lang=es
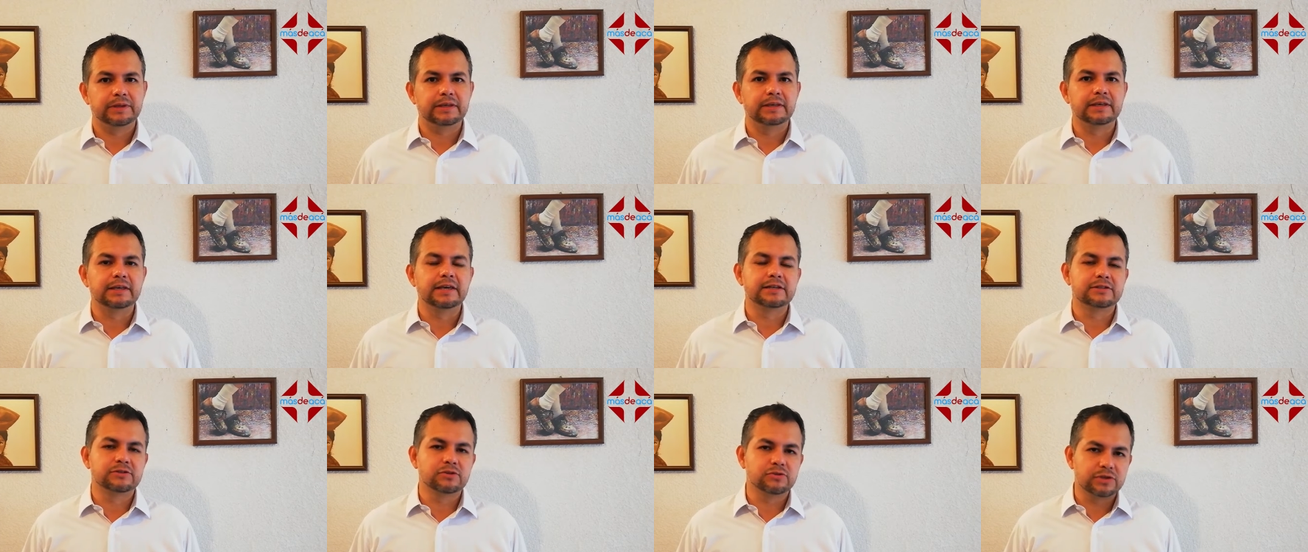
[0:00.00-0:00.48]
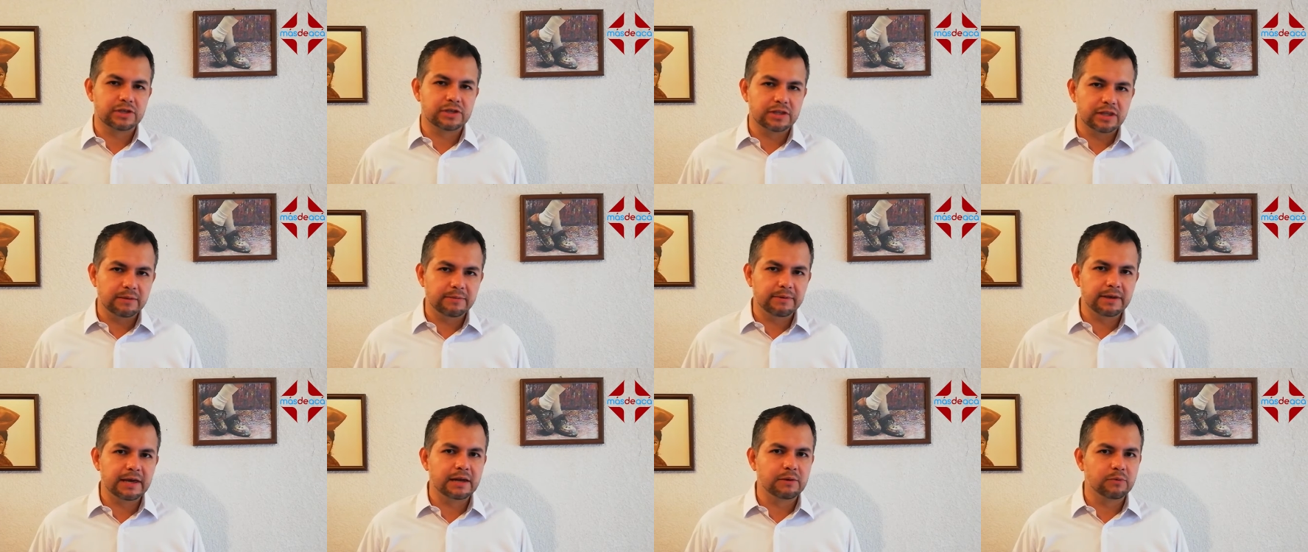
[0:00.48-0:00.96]
y esto se
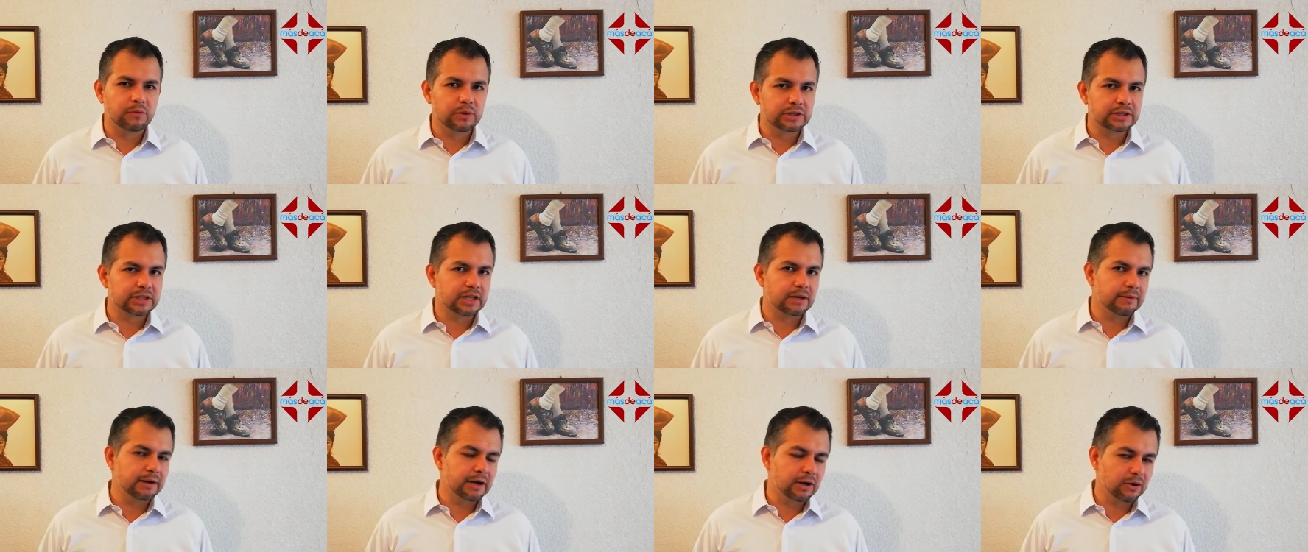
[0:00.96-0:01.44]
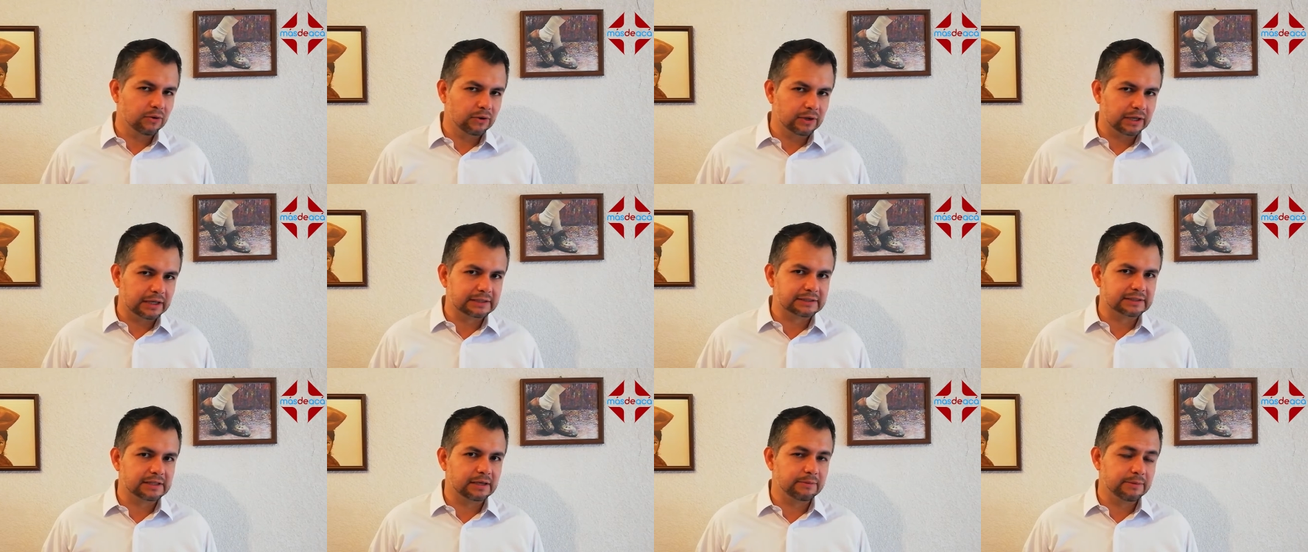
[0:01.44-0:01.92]
debe al buen trabajo
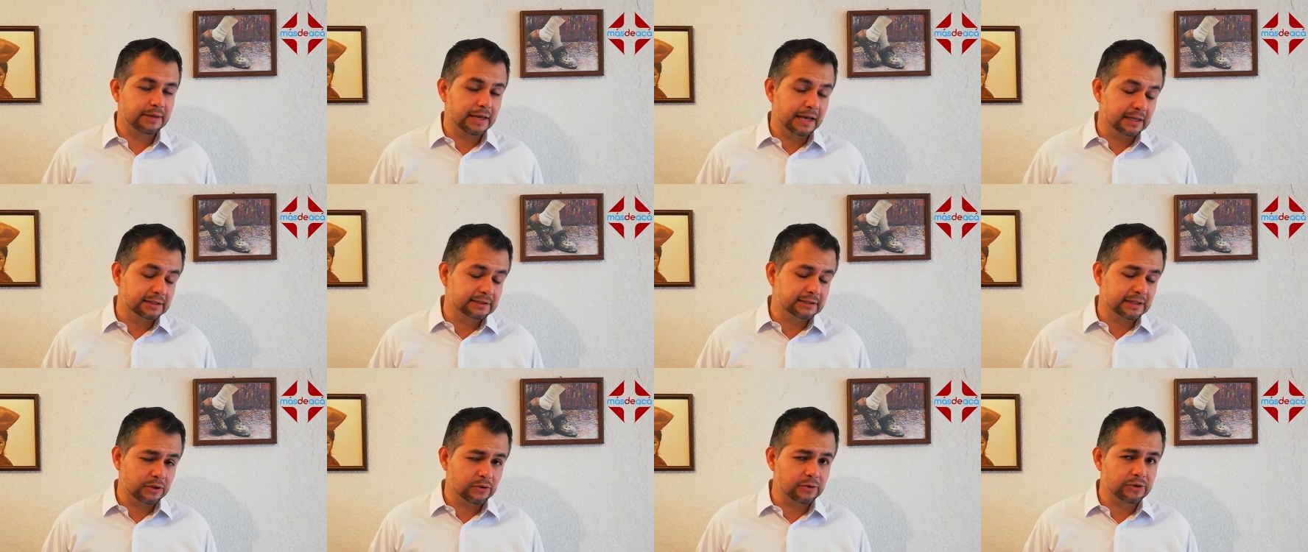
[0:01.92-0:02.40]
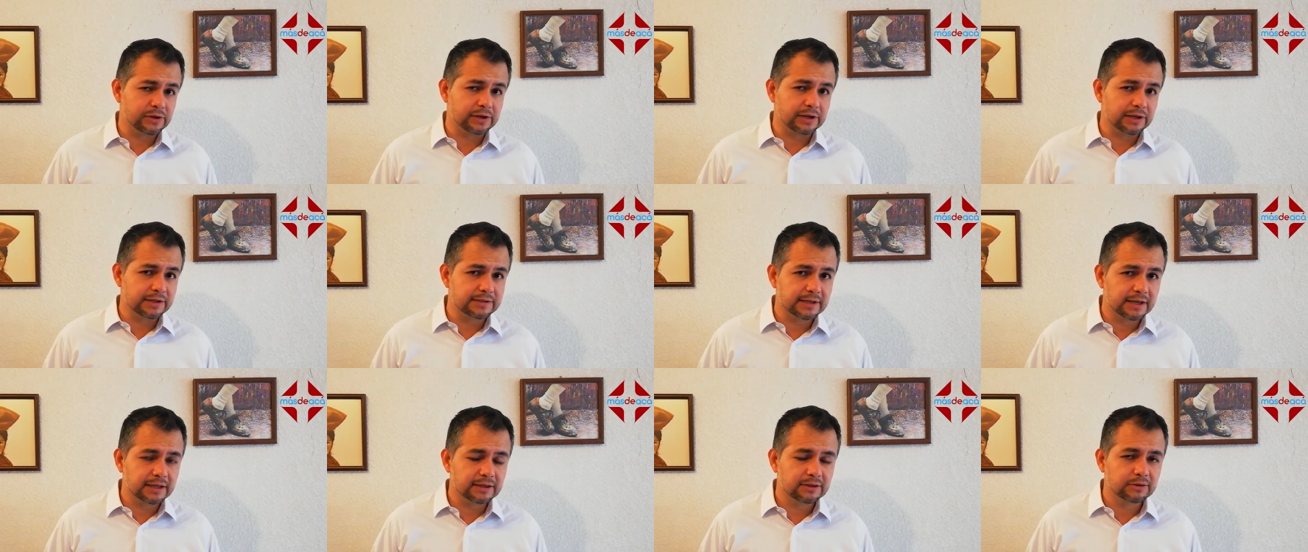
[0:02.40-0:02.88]
que se había estado
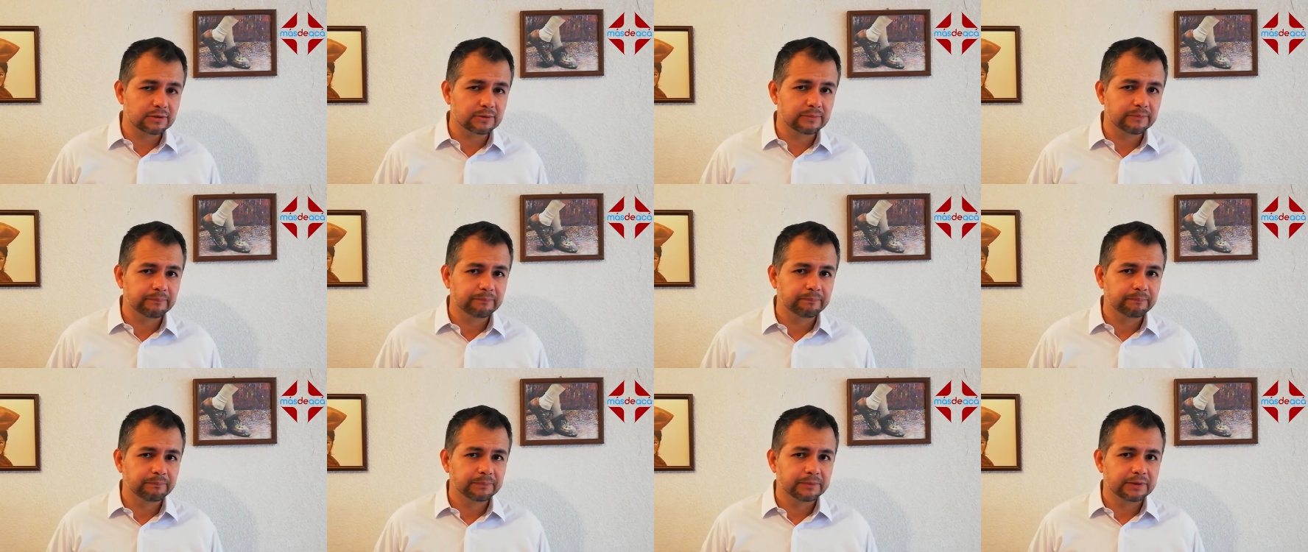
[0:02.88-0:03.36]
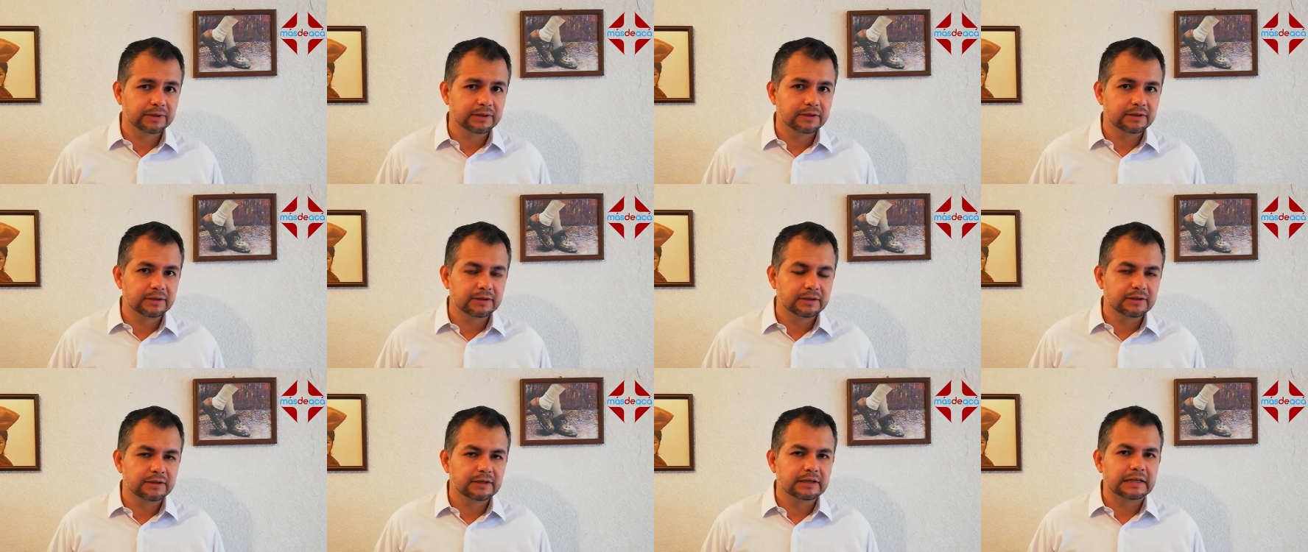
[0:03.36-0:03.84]
realizando.
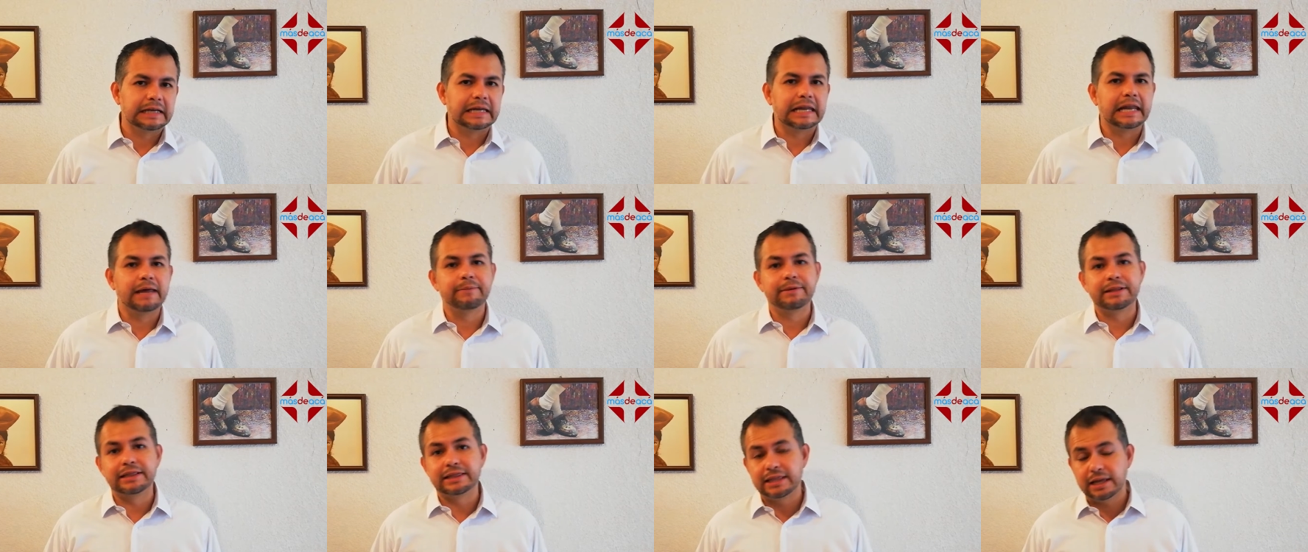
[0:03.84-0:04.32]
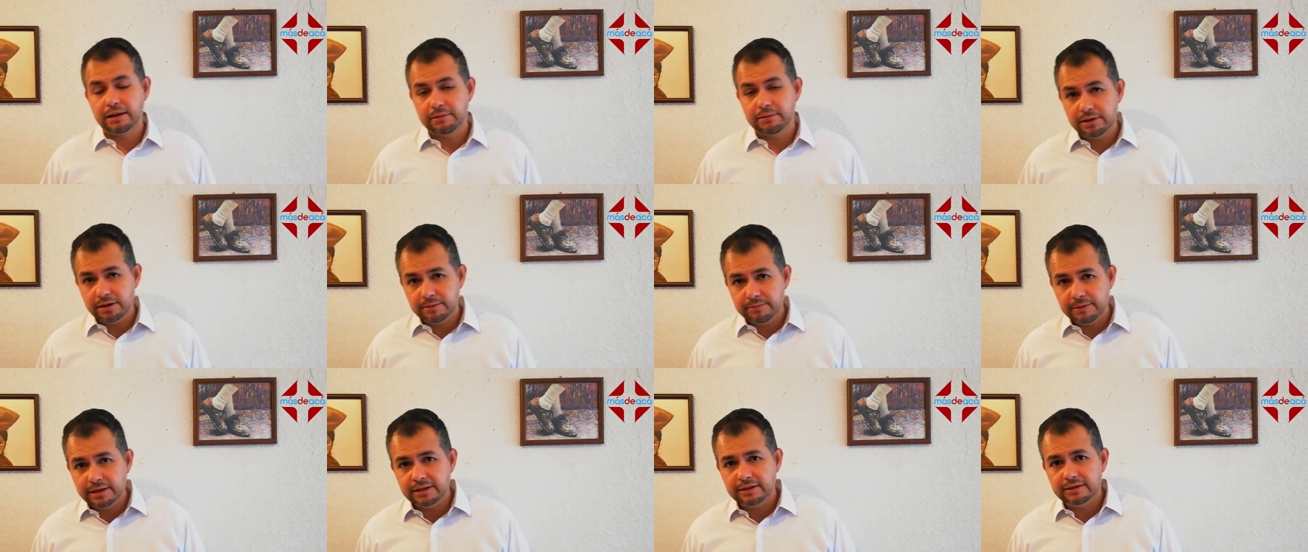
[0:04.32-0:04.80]

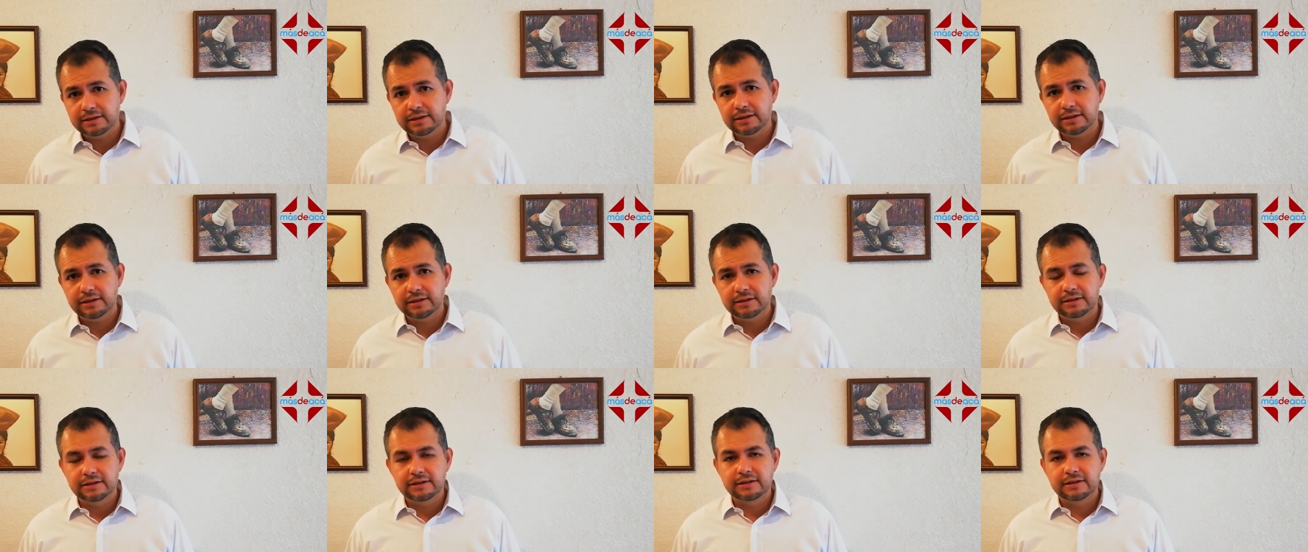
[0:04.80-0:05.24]
Lamentablemente,